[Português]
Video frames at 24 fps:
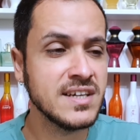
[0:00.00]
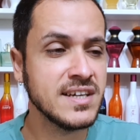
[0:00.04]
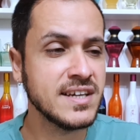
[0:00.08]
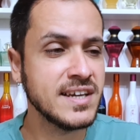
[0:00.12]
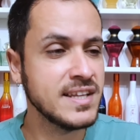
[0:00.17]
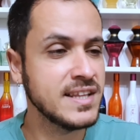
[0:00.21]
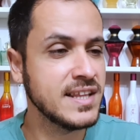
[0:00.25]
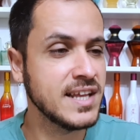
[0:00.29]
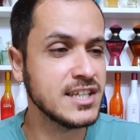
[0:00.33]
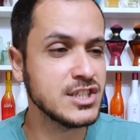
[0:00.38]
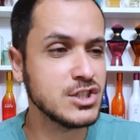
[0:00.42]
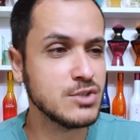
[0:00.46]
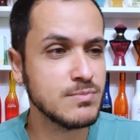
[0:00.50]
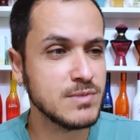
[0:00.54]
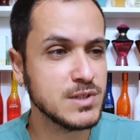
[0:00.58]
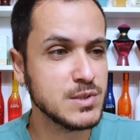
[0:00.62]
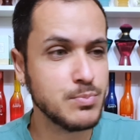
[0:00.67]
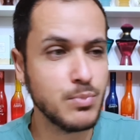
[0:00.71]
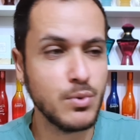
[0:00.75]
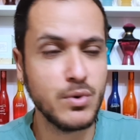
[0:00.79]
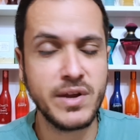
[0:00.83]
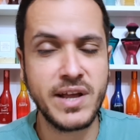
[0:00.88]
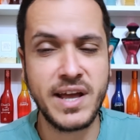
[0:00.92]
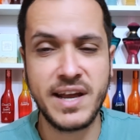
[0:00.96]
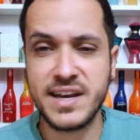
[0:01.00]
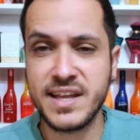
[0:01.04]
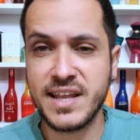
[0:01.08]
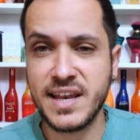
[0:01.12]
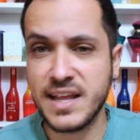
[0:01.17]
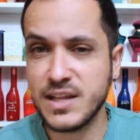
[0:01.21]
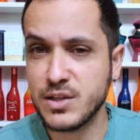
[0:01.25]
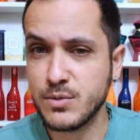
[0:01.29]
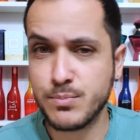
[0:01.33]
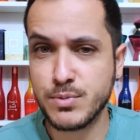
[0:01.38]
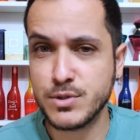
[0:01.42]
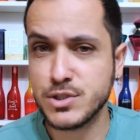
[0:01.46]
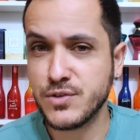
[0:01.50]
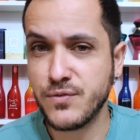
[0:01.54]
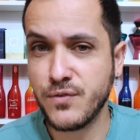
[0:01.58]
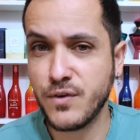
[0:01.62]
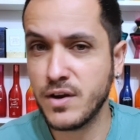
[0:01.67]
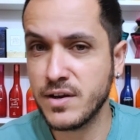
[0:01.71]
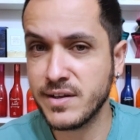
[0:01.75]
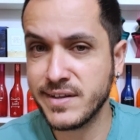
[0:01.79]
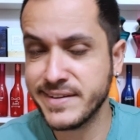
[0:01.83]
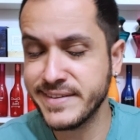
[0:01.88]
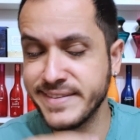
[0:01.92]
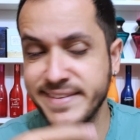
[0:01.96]
E deixa umas porcaria lá no
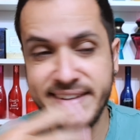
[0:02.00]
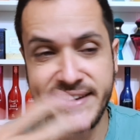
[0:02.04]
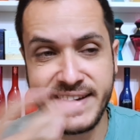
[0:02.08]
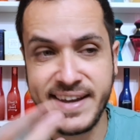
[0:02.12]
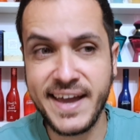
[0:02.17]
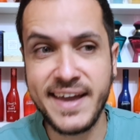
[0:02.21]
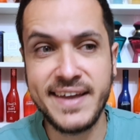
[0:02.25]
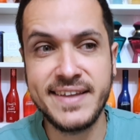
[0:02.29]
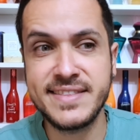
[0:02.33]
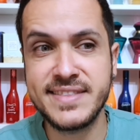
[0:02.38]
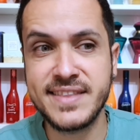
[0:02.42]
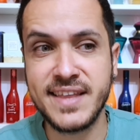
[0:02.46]
portfólio que ninguém